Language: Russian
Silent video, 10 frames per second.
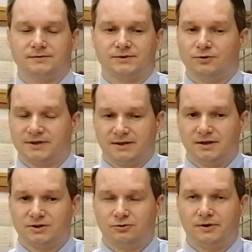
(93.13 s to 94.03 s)
Стоит
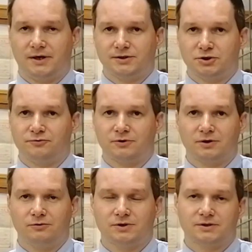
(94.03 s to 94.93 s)
сказать, что
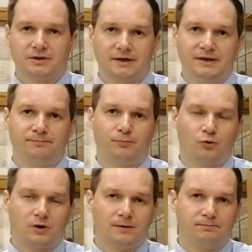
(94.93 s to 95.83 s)
1934 год – это
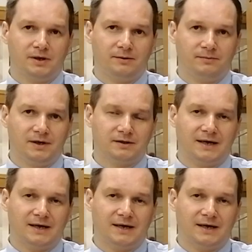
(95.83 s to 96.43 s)
эпоха перемен,